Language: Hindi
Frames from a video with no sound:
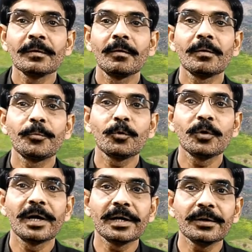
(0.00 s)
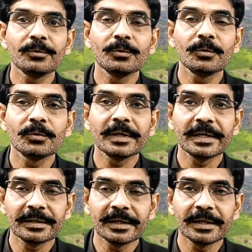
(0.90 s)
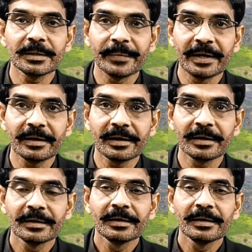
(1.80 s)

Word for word: और पोटोहार की जो खत्ता है ये बेल्ट है